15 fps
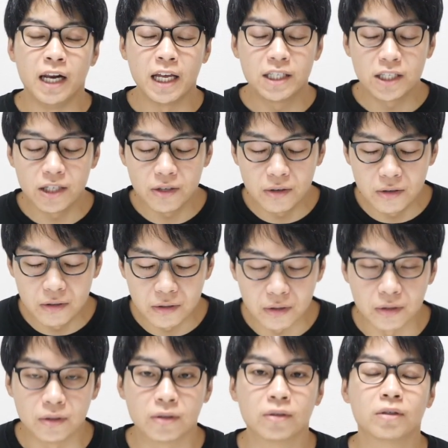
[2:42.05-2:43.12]
レチノールと
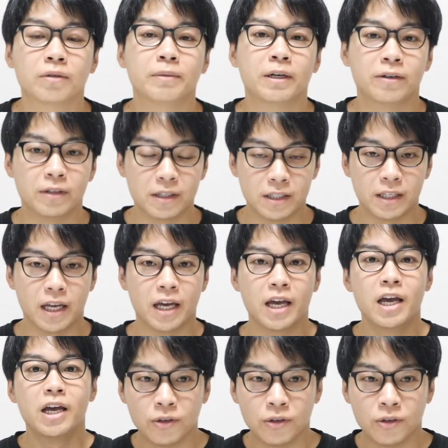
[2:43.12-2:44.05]
いう言葉をですね、